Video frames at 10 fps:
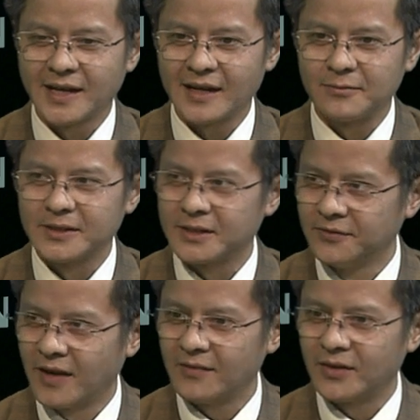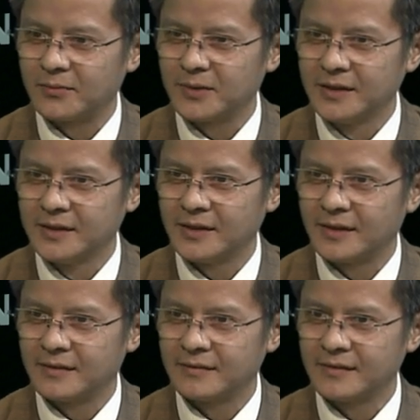là một người tư vấn và một người
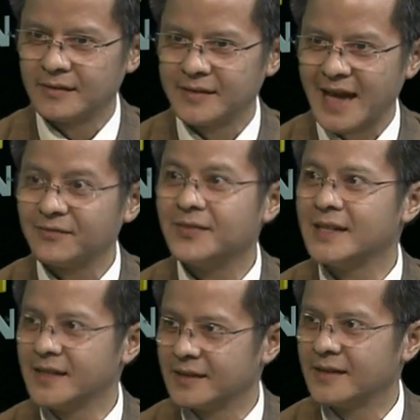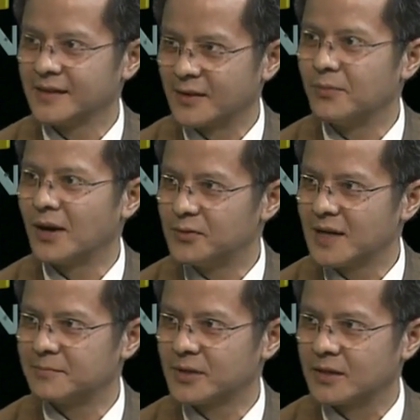à, giảng viên cũng lâu
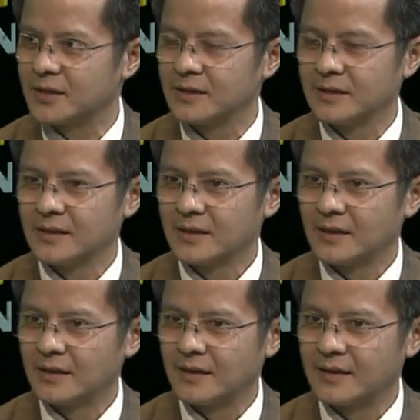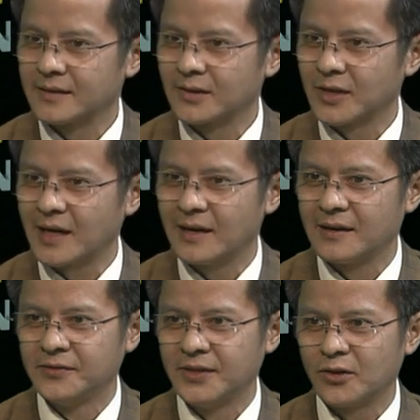năm rồi à, tôi thấy là
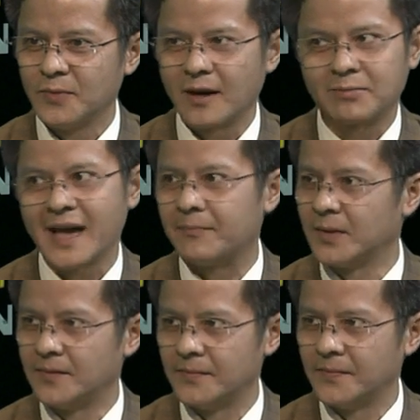người việt của mình học chậm lắm